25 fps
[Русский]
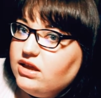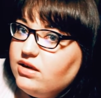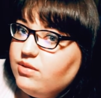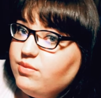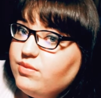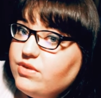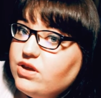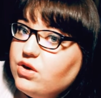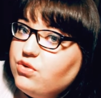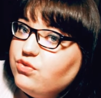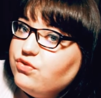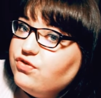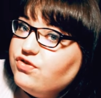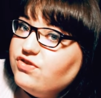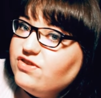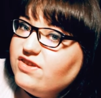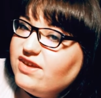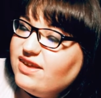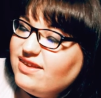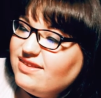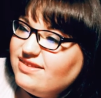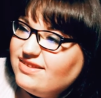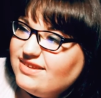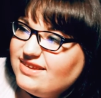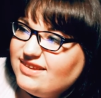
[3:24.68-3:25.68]
меня очень
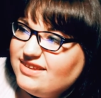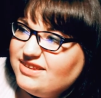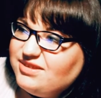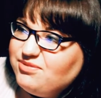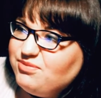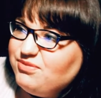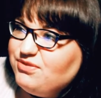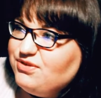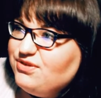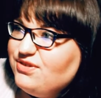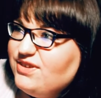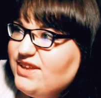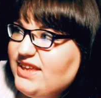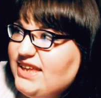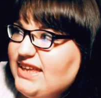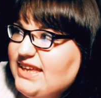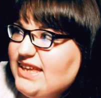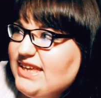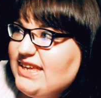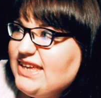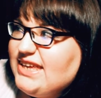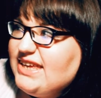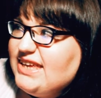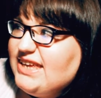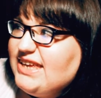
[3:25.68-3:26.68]
тянет к этому.
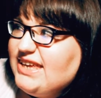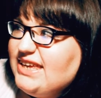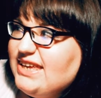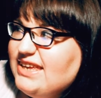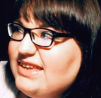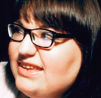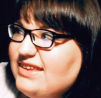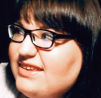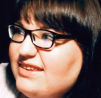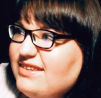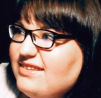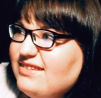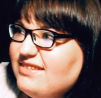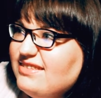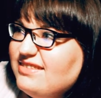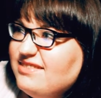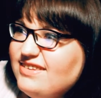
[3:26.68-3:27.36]
И я,